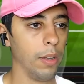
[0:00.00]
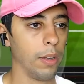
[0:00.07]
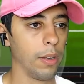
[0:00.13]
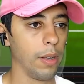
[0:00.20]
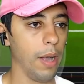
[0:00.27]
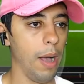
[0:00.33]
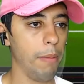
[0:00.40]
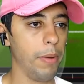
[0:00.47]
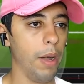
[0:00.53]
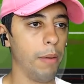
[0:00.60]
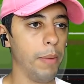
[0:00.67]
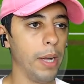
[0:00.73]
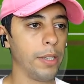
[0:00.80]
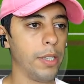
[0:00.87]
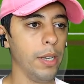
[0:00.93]
Gabriel
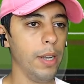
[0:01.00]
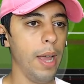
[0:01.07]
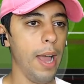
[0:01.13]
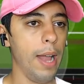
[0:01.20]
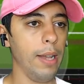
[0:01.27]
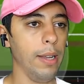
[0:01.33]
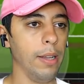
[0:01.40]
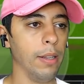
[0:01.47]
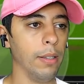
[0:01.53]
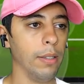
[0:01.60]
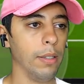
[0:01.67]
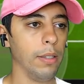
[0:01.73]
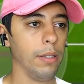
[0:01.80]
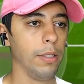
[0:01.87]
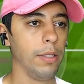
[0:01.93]
Martinelli
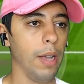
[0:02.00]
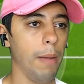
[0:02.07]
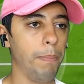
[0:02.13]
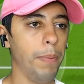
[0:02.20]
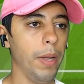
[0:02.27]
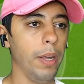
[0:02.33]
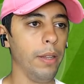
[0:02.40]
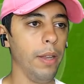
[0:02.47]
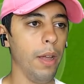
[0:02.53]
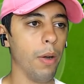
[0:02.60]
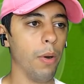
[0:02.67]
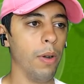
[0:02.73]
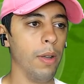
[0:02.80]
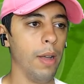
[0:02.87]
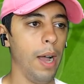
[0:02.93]
já
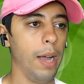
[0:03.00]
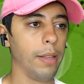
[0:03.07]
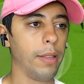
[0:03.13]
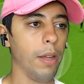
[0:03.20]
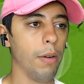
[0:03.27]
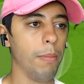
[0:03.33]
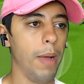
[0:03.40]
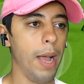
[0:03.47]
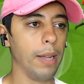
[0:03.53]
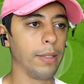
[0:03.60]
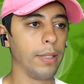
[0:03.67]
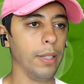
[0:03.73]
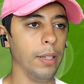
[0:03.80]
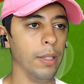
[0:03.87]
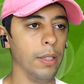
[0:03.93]
perdeu. Aí tem o
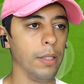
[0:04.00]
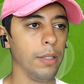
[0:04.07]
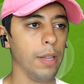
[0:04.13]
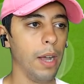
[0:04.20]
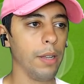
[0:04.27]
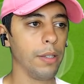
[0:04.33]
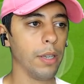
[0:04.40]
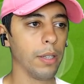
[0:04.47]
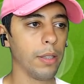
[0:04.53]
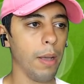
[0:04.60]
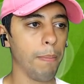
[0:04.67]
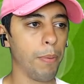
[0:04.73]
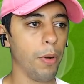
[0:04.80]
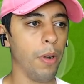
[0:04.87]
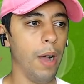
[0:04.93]
Messi. Já
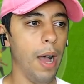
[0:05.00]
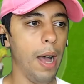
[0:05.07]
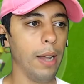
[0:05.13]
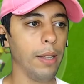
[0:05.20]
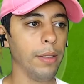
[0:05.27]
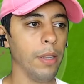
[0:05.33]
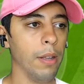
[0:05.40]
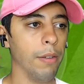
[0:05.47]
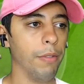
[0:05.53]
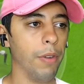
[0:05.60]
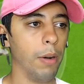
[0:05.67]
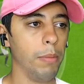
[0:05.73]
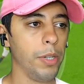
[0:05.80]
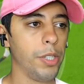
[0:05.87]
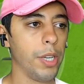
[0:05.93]
adianta pro Haaland.
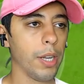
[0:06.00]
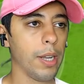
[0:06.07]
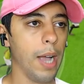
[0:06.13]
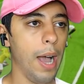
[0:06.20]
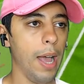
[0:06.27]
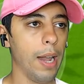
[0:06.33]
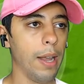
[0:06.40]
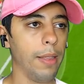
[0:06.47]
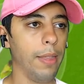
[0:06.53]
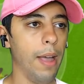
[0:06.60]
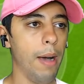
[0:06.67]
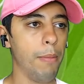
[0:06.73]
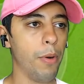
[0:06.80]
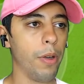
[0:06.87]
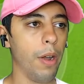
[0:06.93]
Vamos esticar ela
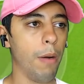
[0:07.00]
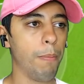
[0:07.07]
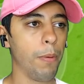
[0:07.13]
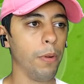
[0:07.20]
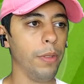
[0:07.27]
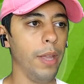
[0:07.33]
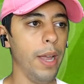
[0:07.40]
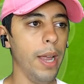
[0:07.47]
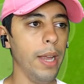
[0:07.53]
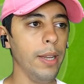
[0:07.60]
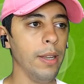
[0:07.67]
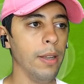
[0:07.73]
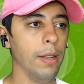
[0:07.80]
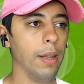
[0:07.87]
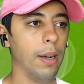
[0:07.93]
na moral pro
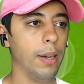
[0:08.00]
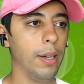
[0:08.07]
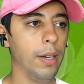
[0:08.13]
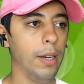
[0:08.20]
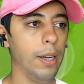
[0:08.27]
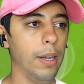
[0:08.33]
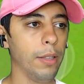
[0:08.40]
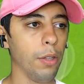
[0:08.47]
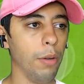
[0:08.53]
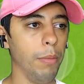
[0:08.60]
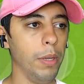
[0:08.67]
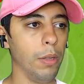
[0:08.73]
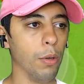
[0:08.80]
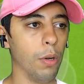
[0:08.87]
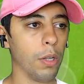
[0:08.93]
Ney. Ah,
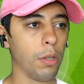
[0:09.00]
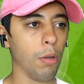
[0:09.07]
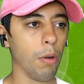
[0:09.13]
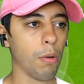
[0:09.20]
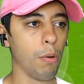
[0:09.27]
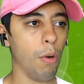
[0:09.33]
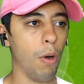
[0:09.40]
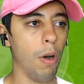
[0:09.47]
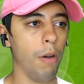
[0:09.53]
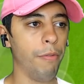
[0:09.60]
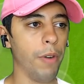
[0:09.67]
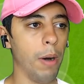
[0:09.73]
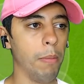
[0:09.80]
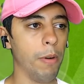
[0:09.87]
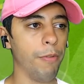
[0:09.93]
dominou, tocou.
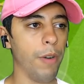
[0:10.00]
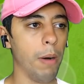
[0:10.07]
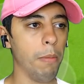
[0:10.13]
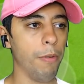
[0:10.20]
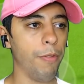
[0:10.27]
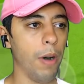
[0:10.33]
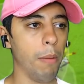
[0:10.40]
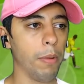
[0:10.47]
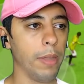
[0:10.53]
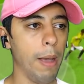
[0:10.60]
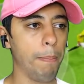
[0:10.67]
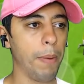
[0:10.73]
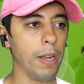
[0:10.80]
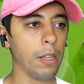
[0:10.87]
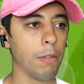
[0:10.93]
Vamos, vamos, vamos.
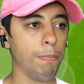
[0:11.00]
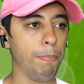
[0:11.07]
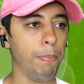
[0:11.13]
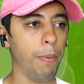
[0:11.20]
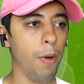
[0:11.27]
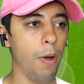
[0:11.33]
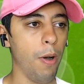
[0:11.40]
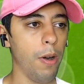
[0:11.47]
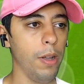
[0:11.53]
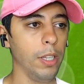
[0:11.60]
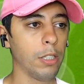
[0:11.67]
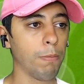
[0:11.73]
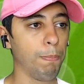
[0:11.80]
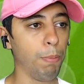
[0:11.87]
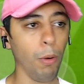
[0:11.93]
Dá pra expor,
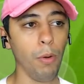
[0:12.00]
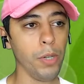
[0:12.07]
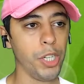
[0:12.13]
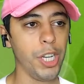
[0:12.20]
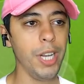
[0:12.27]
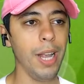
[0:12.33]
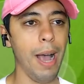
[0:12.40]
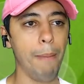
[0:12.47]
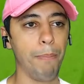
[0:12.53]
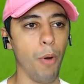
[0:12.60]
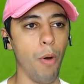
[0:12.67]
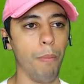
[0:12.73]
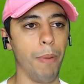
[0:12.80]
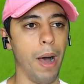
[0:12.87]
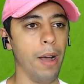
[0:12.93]
explodir a
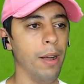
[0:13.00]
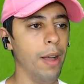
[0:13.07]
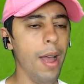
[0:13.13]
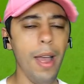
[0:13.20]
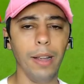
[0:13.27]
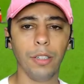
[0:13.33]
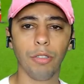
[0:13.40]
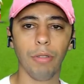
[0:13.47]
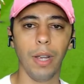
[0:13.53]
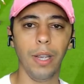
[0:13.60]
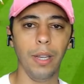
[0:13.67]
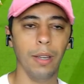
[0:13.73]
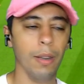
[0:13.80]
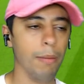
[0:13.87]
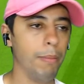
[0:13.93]
bomba. É isso
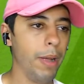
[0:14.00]
aí.